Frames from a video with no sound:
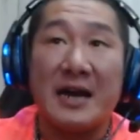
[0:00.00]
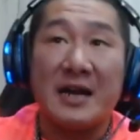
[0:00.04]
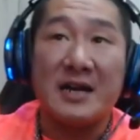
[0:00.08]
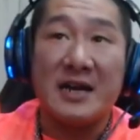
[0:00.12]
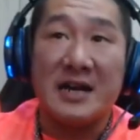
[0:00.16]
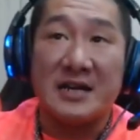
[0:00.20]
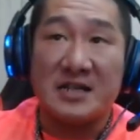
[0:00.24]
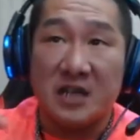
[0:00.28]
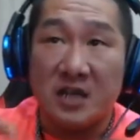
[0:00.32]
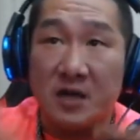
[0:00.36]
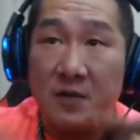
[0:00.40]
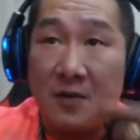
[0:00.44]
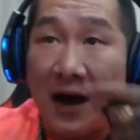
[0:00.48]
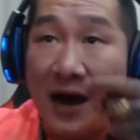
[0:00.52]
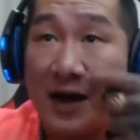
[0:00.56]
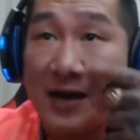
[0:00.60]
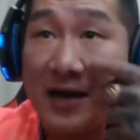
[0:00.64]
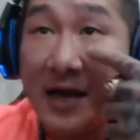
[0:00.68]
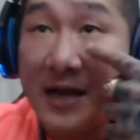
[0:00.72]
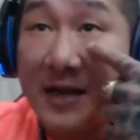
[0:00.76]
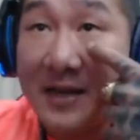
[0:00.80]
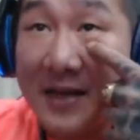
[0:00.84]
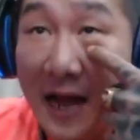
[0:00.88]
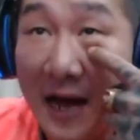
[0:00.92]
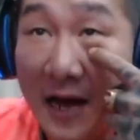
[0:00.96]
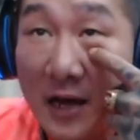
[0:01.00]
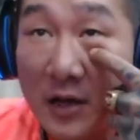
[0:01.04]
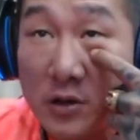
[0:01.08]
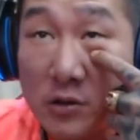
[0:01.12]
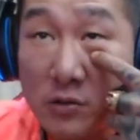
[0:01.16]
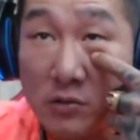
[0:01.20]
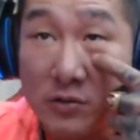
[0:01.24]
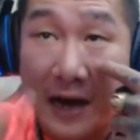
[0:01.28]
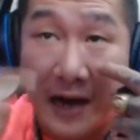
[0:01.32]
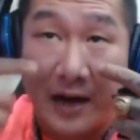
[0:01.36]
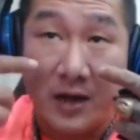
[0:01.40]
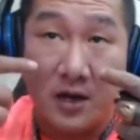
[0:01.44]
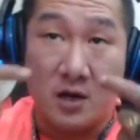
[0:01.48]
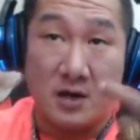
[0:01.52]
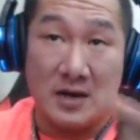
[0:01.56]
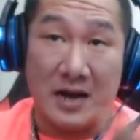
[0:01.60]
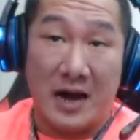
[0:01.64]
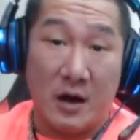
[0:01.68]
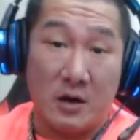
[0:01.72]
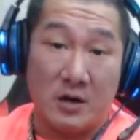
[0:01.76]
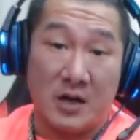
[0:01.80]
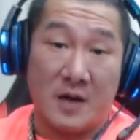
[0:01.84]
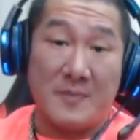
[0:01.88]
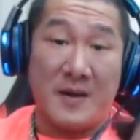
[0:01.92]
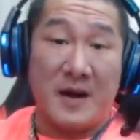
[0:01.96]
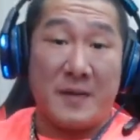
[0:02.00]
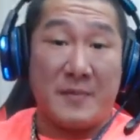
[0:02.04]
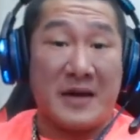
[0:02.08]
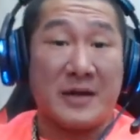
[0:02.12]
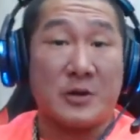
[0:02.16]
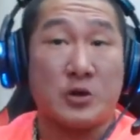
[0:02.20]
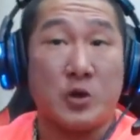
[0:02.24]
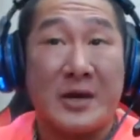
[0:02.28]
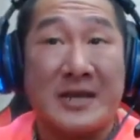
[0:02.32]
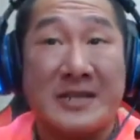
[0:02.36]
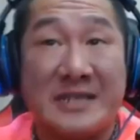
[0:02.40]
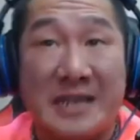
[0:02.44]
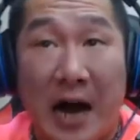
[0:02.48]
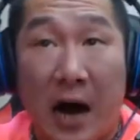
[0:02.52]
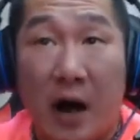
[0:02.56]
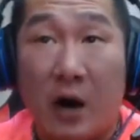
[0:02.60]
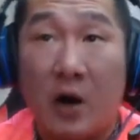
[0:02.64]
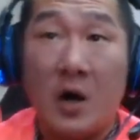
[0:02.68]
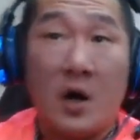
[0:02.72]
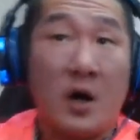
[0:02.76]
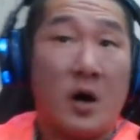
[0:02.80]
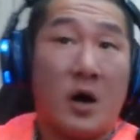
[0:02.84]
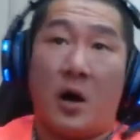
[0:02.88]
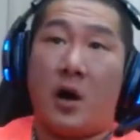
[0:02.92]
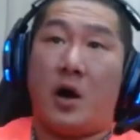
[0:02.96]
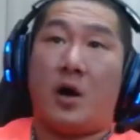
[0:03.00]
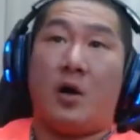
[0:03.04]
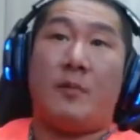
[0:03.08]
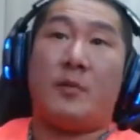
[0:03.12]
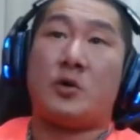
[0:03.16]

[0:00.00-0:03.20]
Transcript: 了一夜，鸡巴眼袋出来的，然后他妈没睡觉哦。